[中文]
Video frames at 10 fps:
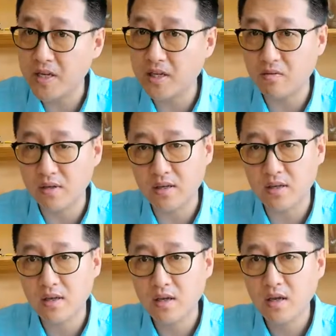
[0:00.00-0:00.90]
个问题。
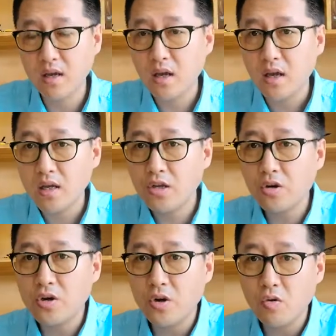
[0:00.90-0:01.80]
一
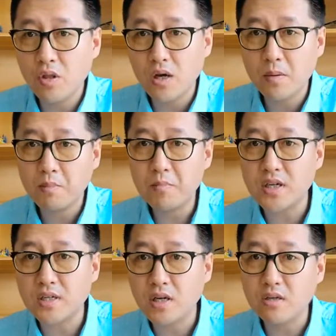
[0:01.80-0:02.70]
周以后呢，比
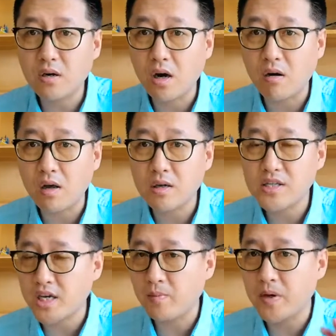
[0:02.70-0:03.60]
上一周好了，
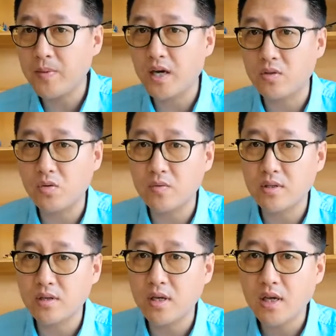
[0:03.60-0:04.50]
想明白很多问
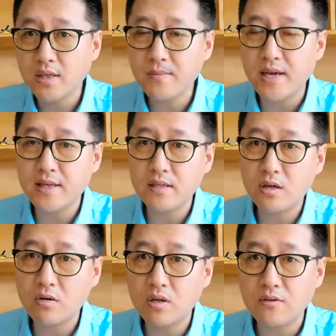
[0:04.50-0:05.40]
题。一百天之
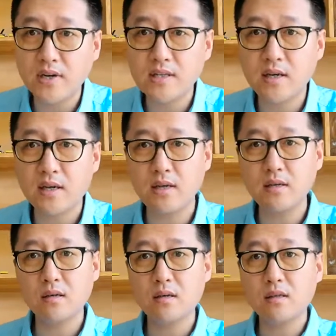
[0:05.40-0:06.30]
后呢，发现哎，
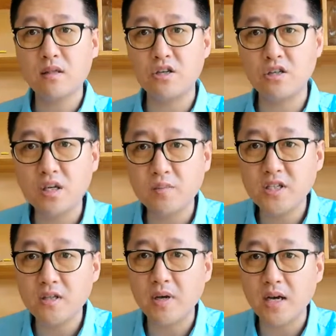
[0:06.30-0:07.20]
你值得
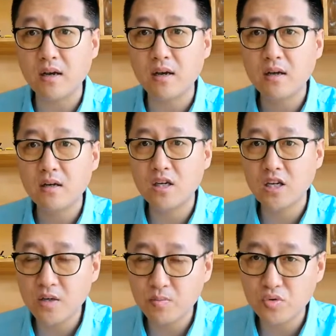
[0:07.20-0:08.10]
敬佩了。人
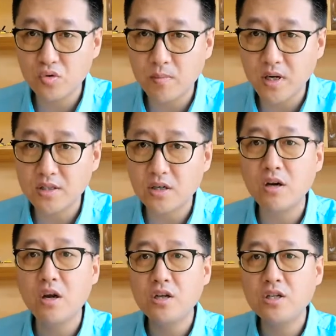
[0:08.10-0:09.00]
家不说吗？叫
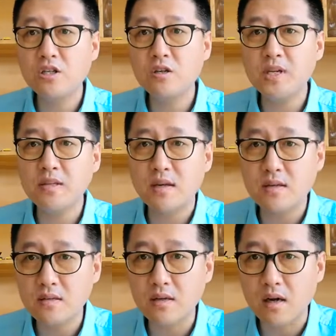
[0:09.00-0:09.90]
士别三
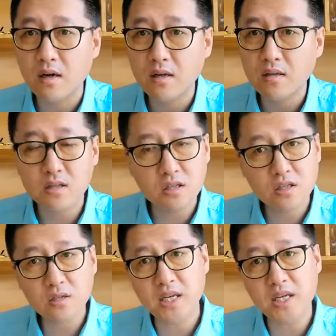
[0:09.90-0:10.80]
日啊，你这
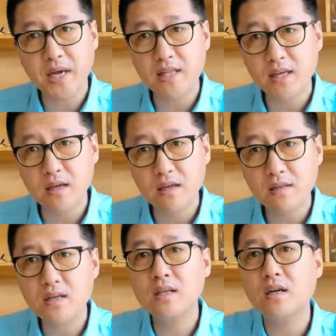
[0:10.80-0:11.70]
士别一百天，
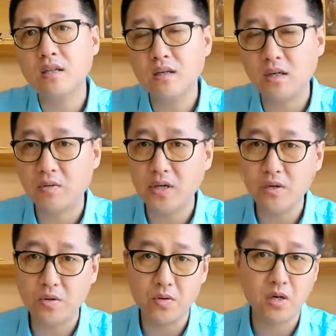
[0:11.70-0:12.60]
那你肯定成为一个
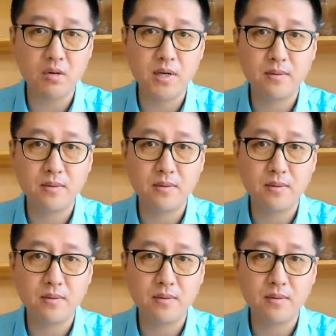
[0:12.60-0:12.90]
牛人了嘛，